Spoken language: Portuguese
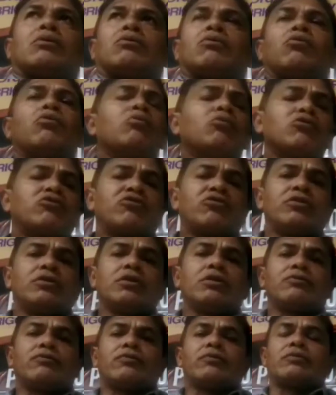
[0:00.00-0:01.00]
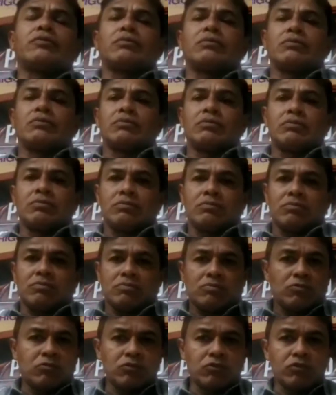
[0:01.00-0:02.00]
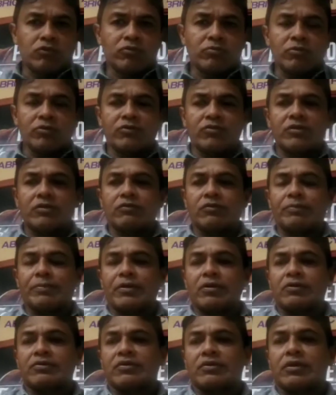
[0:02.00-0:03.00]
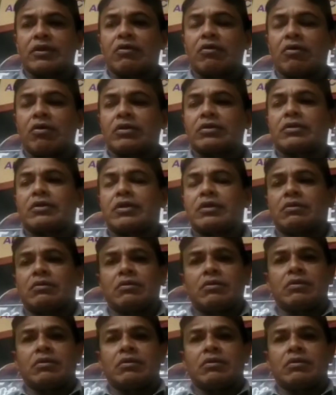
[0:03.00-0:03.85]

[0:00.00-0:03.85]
O motivo, um dos motivos para nossa derrota, né?